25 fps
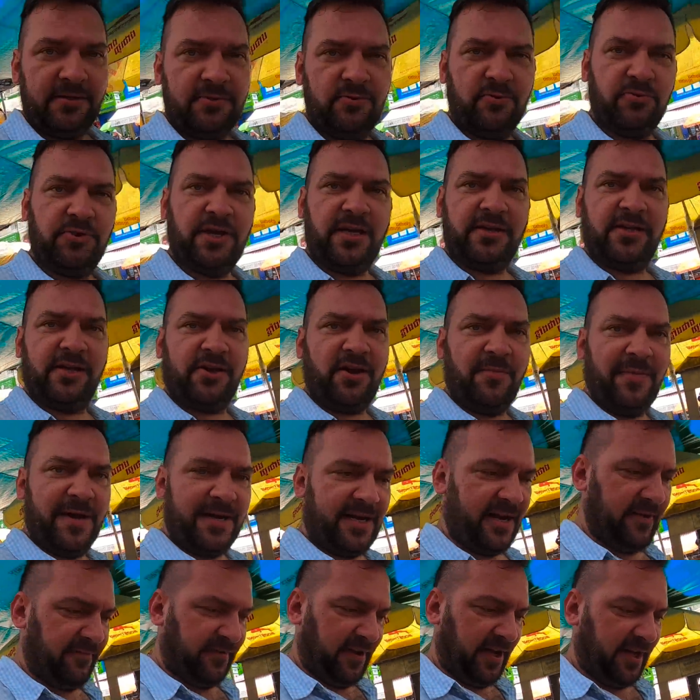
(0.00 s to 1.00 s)
tutaj tylko
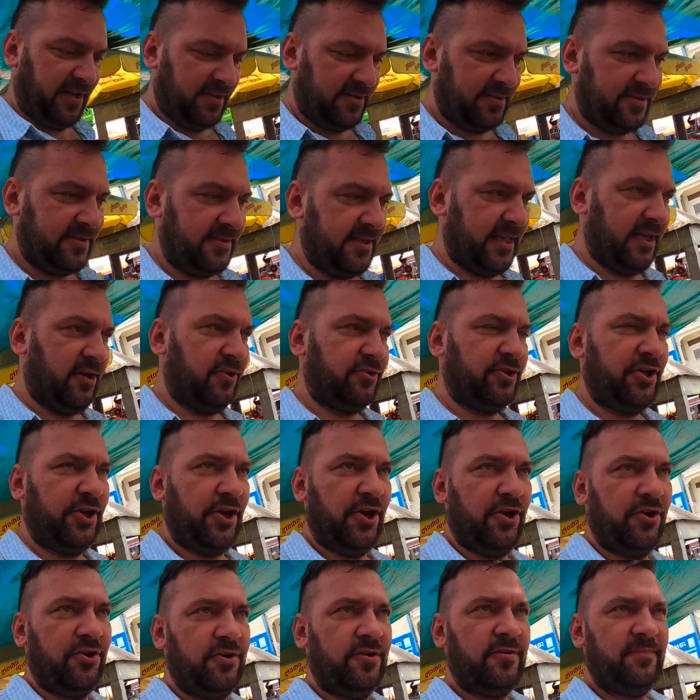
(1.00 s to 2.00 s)
marchewka z tego
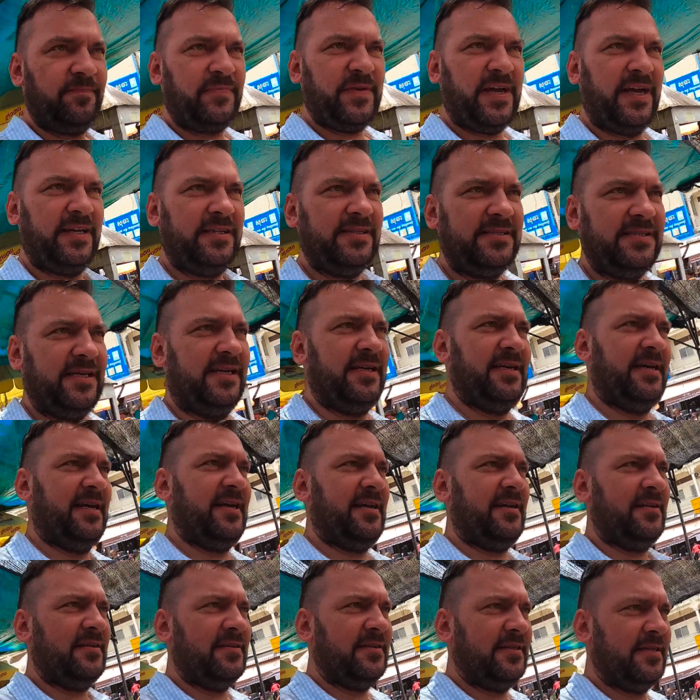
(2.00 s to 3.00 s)
trio. Ani
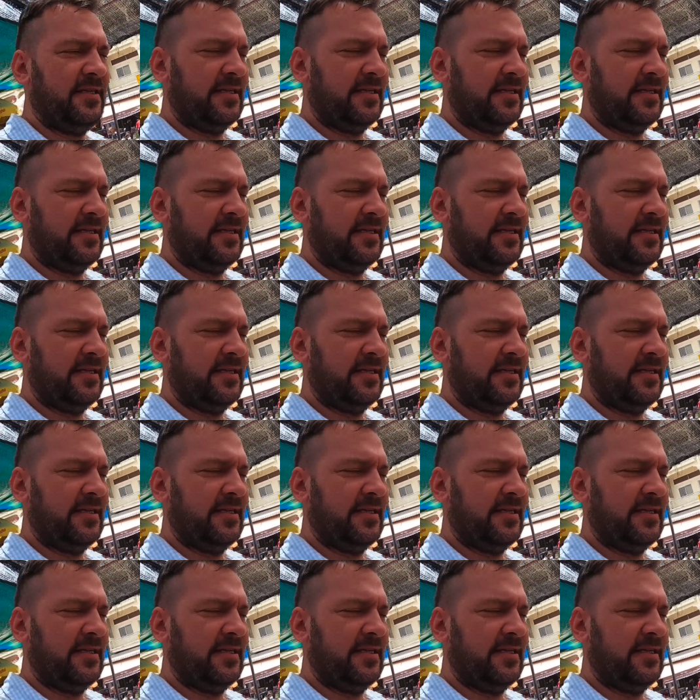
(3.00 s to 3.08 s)
selera,